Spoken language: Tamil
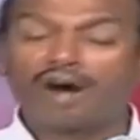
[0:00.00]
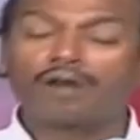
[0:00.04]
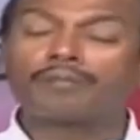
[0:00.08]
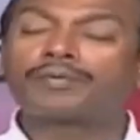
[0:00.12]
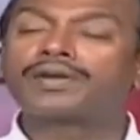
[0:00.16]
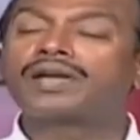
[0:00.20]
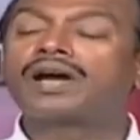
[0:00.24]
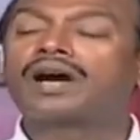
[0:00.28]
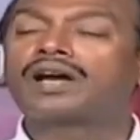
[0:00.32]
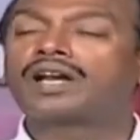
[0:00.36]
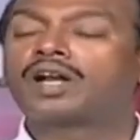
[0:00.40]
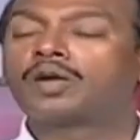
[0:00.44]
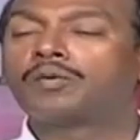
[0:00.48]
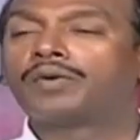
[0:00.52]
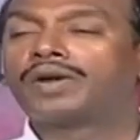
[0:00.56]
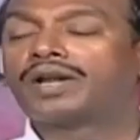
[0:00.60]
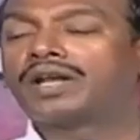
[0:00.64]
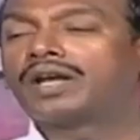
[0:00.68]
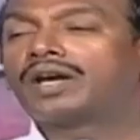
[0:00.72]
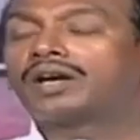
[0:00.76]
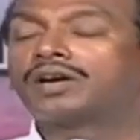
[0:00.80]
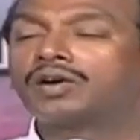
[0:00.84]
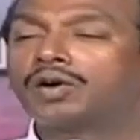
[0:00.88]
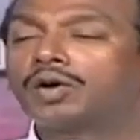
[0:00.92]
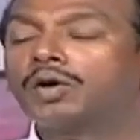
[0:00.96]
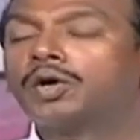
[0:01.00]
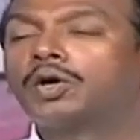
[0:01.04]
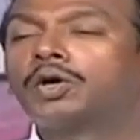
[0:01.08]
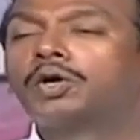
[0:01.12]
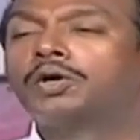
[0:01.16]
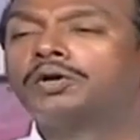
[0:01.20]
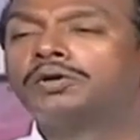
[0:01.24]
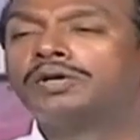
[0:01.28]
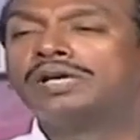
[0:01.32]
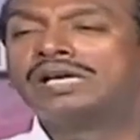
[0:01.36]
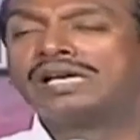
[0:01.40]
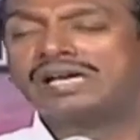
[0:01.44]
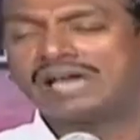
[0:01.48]
ஆவியானவர் எங்கோ
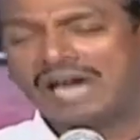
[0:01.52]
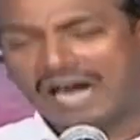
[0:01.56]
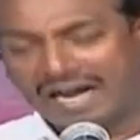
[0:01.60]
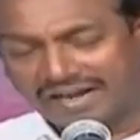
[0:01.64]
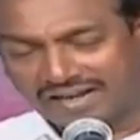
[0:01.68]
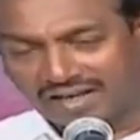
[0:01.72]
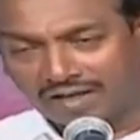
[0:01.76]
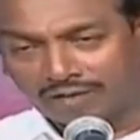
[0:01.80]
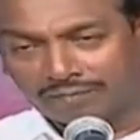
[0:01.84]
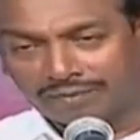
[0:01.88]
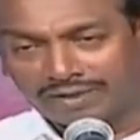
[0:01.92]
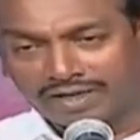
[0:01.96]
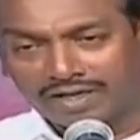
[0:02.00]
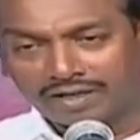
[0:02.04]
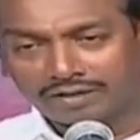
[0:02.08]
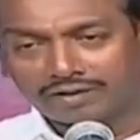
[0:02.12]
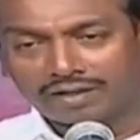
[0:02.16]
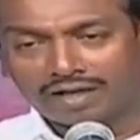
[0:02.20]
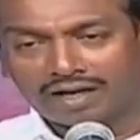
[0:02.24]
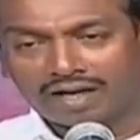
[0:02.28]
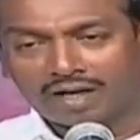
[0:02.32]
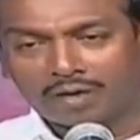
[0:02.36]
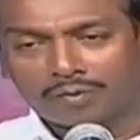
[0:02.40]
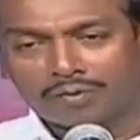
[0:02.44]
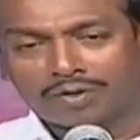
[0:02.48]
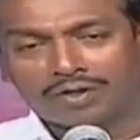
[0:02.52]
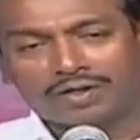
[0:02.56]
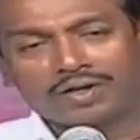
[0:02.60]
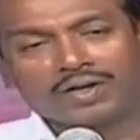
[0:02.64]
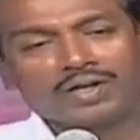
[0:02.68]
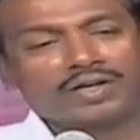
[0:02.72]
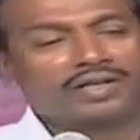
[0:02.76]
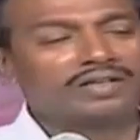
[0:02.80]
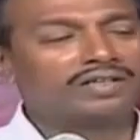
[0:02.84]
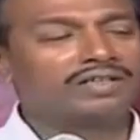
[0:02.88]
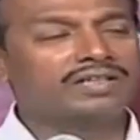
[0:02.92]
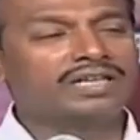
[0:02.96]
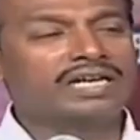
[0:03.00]
அங்கே விடுதலை
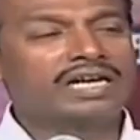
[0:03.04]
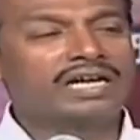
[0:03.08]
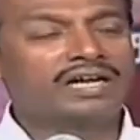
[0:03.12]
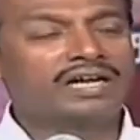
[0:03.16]
உண்டு